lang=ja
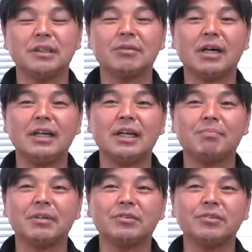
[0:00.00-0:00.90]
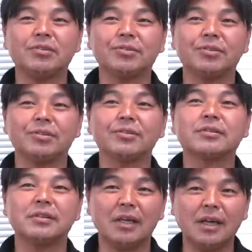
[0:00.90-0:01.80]
でも彼がやっぱり来ることに
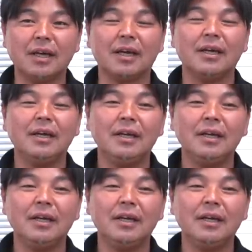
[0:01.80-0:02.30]
よって